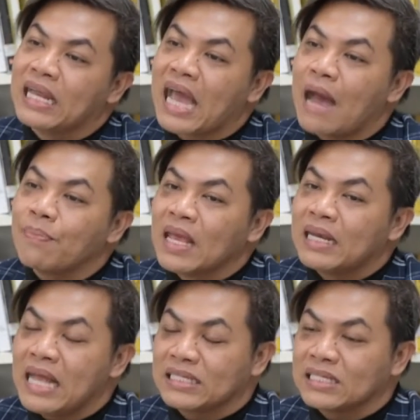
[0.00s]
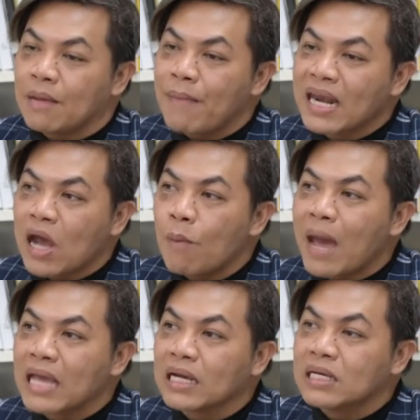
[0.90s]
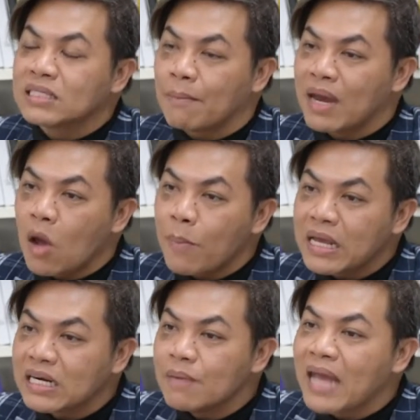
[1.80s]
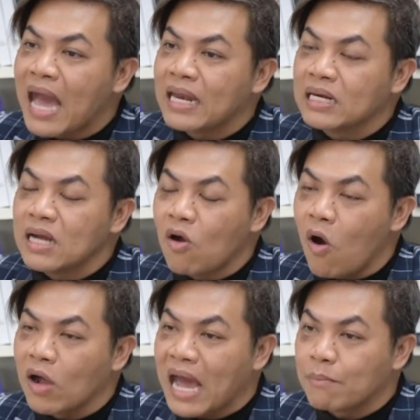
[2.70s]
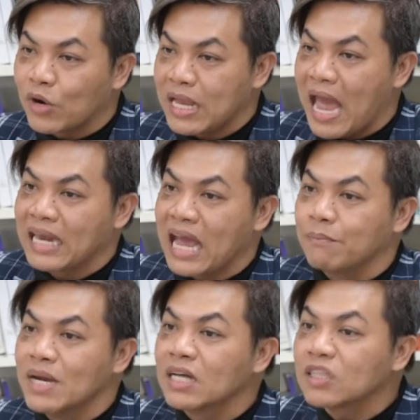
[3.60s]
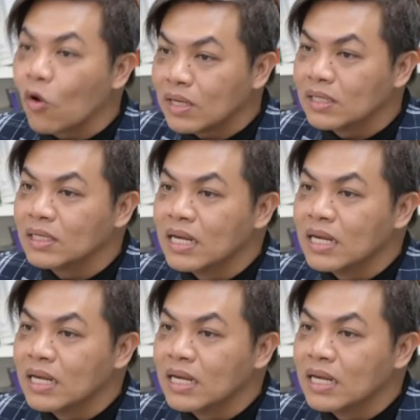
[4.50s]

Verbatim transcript: นะครับเด็กจะสามารถเข้าไปก็คือสามารถเข้าไปเริ่มงานในเรื่องของการบริหารงานเบื้องต้น